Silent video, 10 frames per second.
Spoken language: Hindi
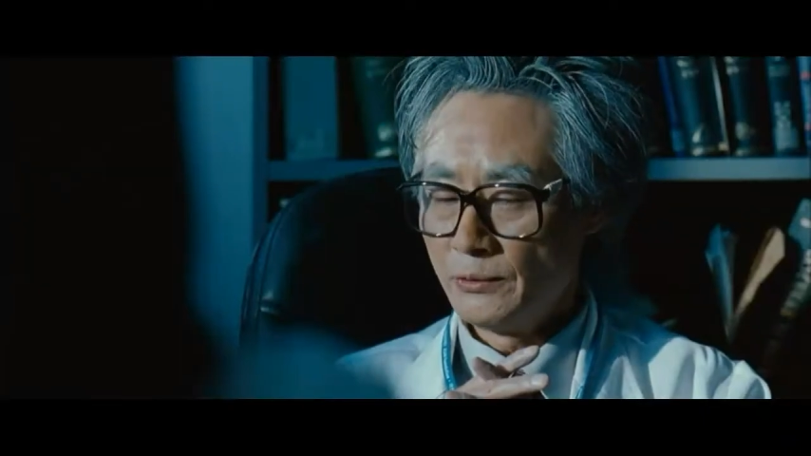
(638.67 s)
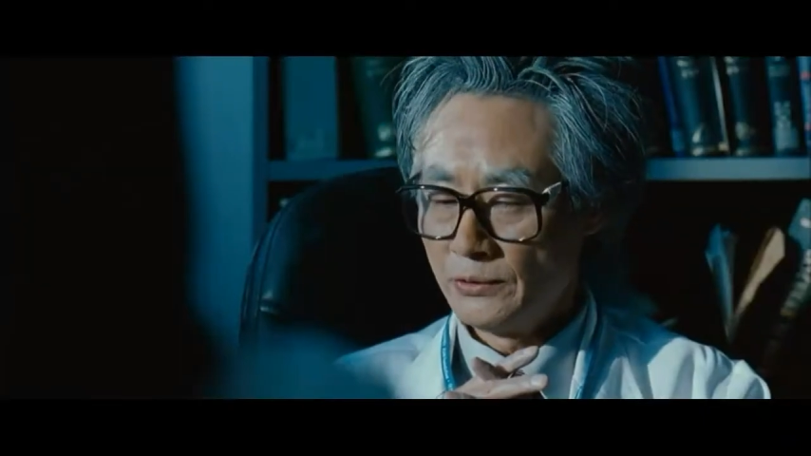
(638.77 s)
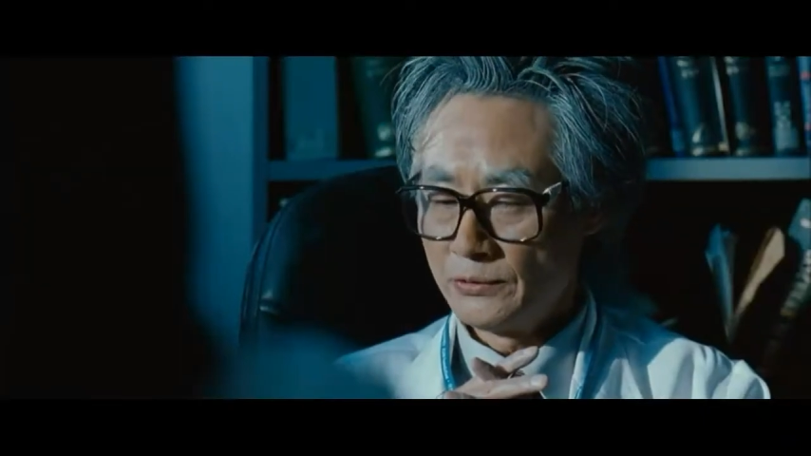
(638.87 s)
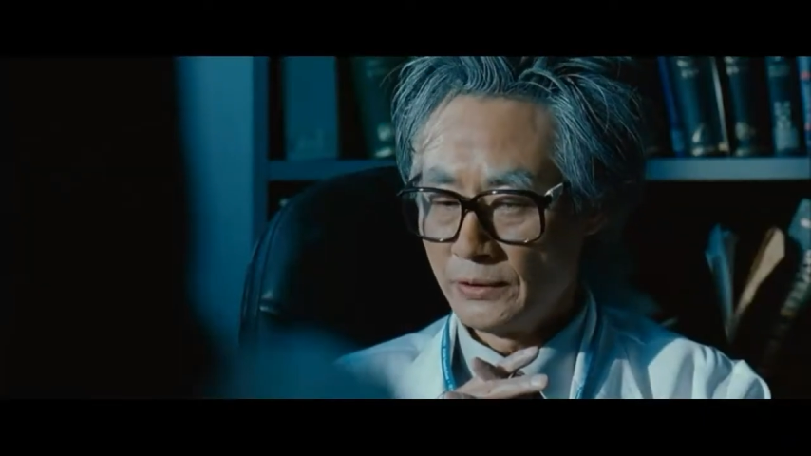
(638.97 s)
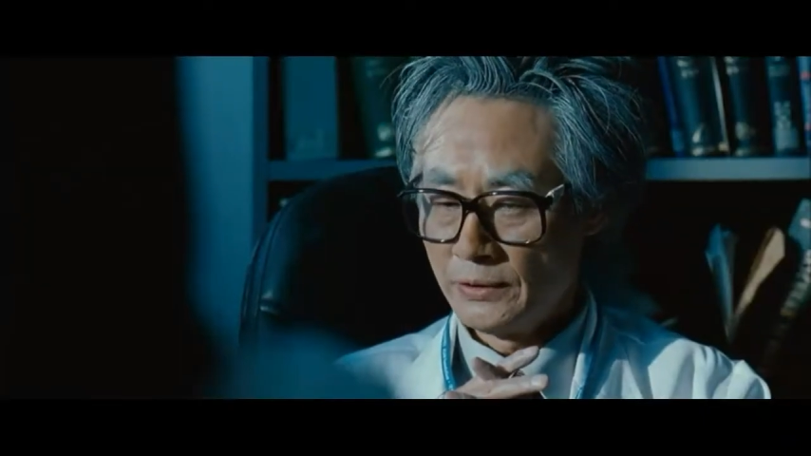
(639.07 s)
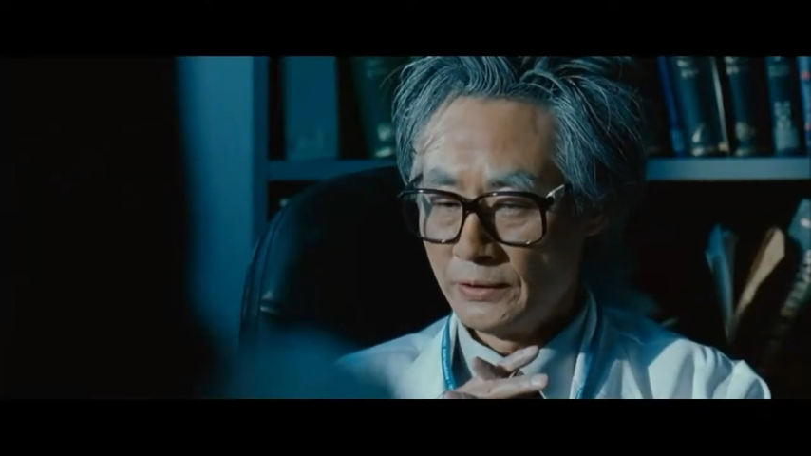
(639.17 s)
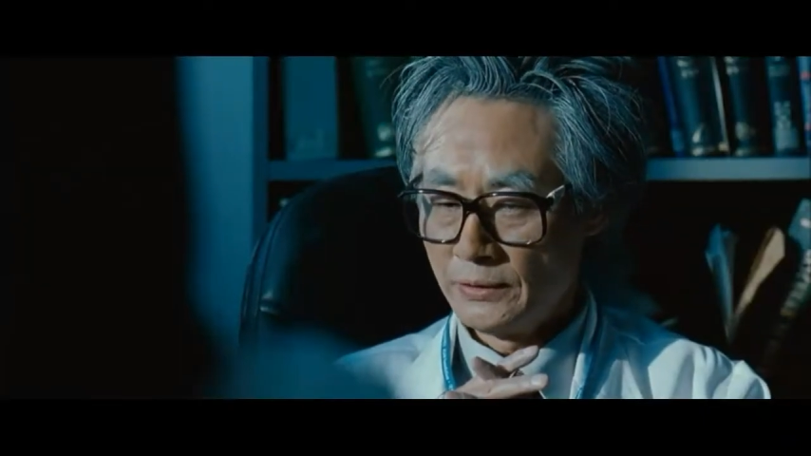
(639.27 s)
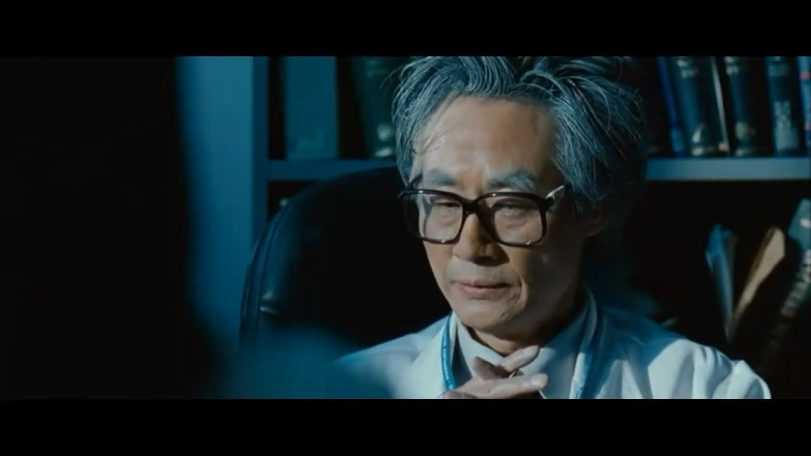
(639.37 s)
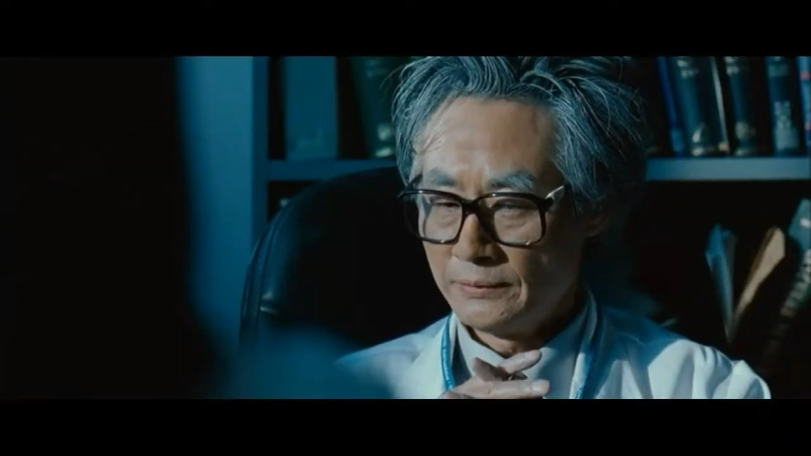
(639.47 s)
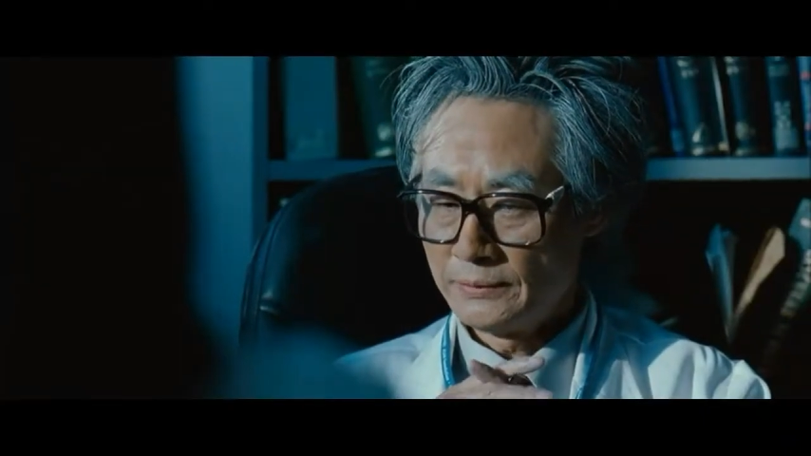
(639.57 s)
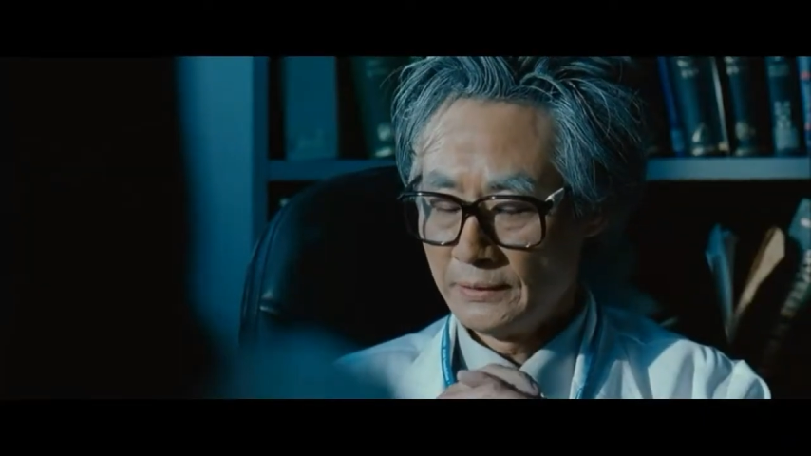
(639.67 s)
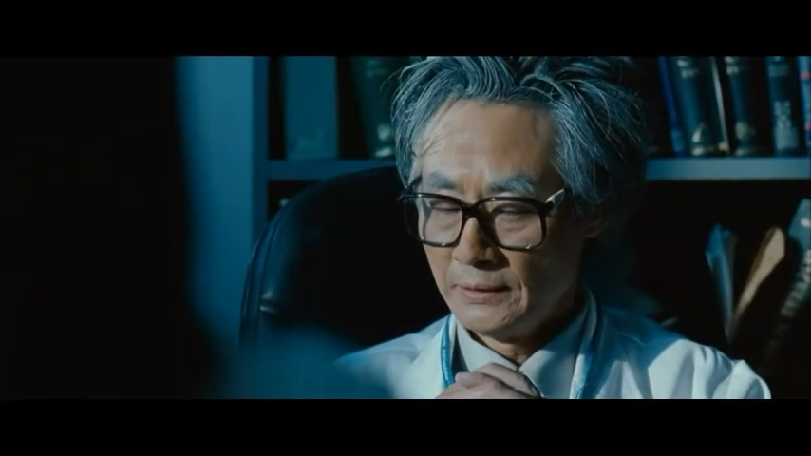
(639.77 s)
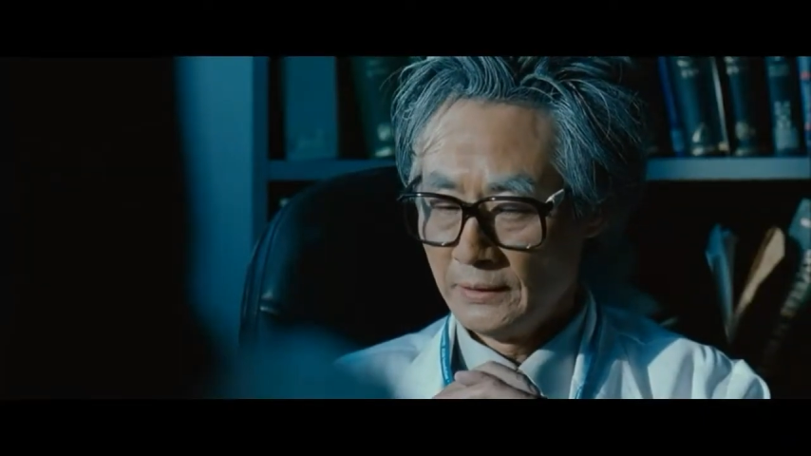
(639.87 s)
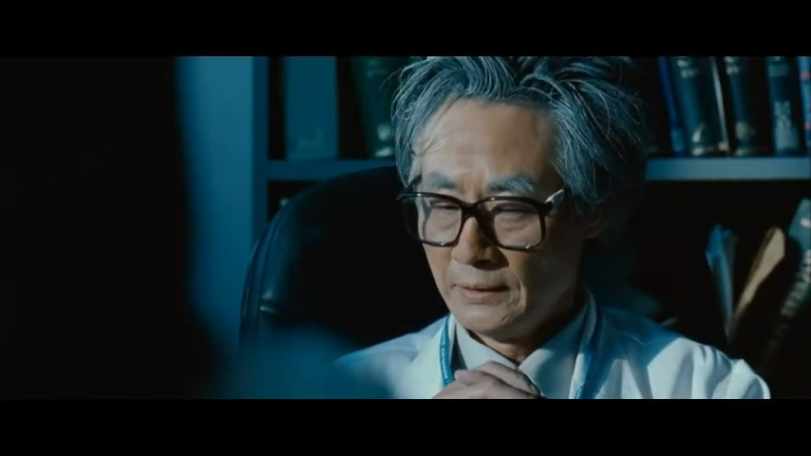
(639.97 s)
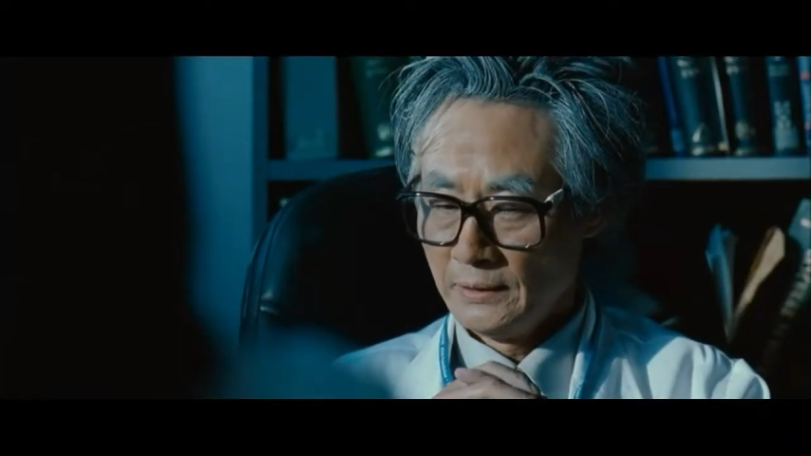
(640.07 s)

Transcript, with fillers: अपने फैमिली को फ्रेंड्स